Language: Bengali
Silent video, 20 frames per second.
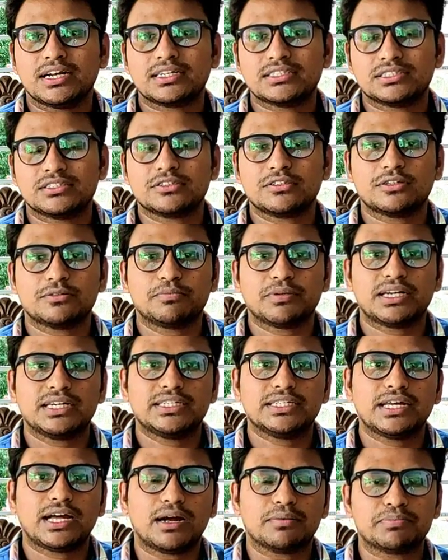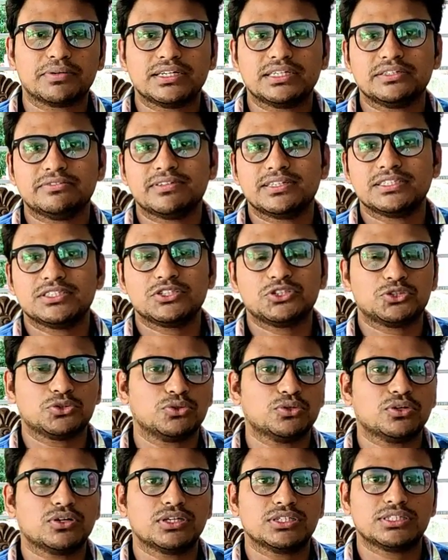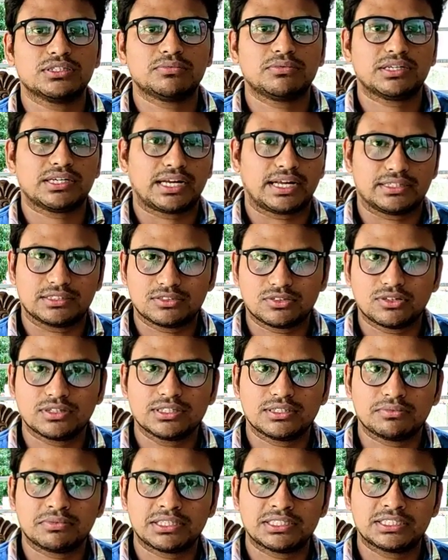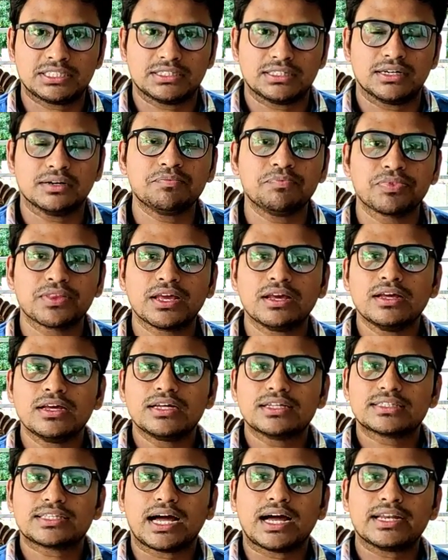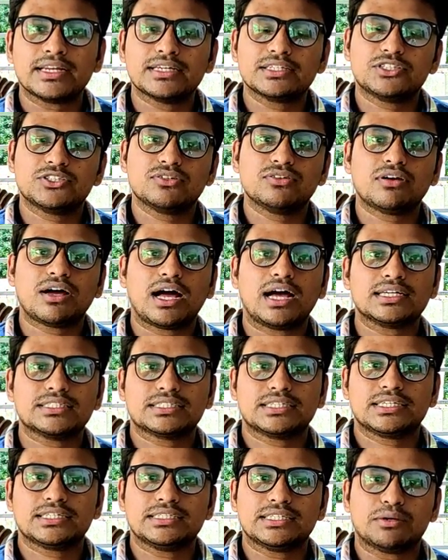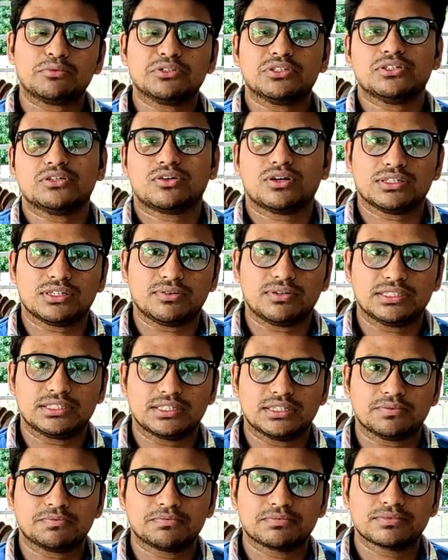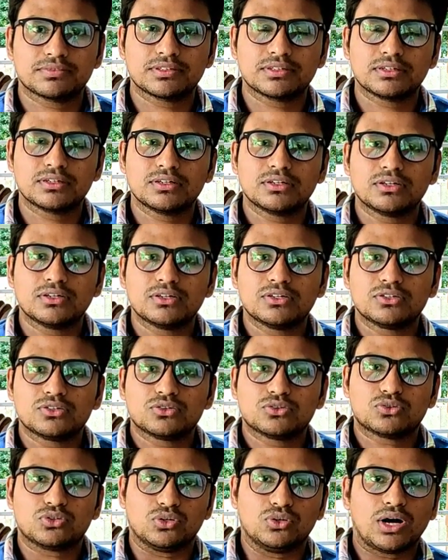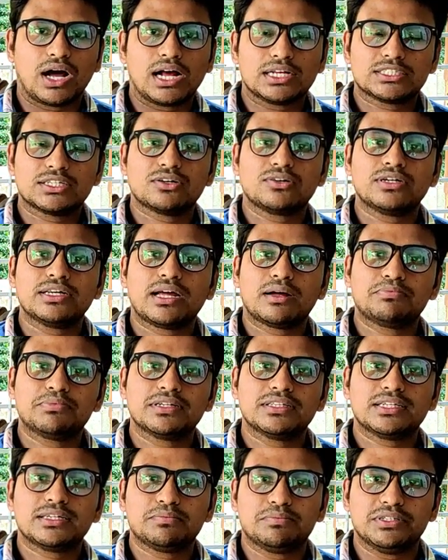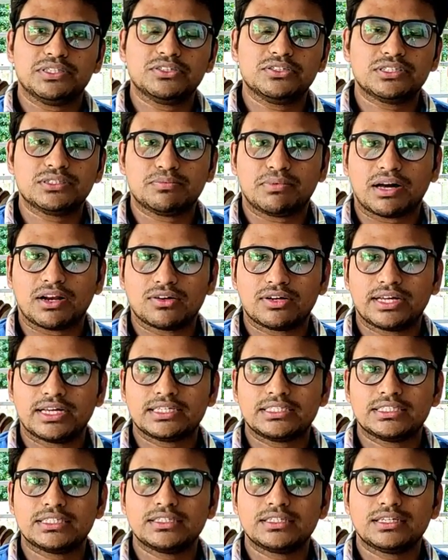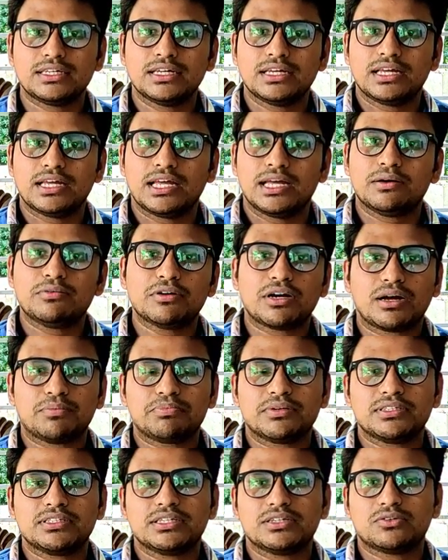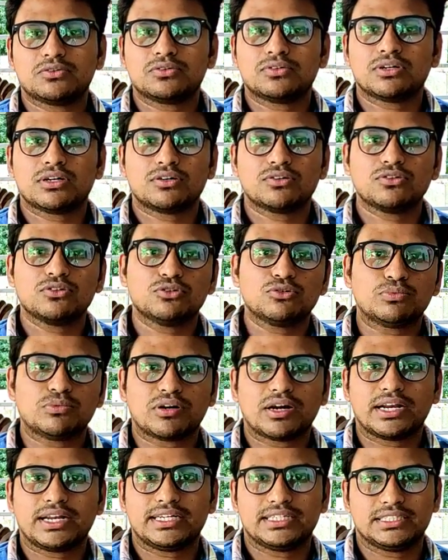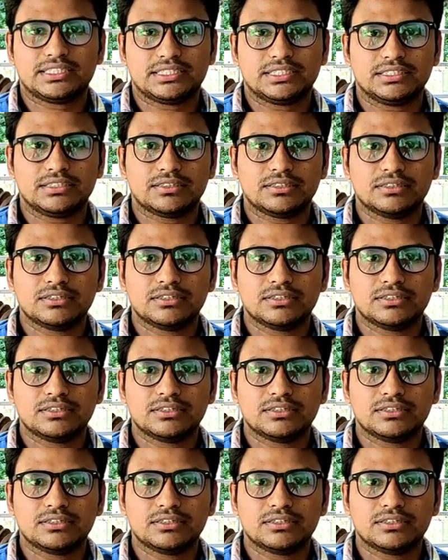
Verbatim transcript: গার্স নেটওয়ার্ক ব্যান্ডটি আপনার ডিভাইসে শো করাতে বা কানেক্ট করাতে পারছেন না তা নিয়ে ছিল আজকে যাবতীয় কথাবার্তা তো আশা করি আপনাদের ভিডিওটি ভালো লেগেছে এবং আপনাদের কোনো না কোনো উপকারে এসেছে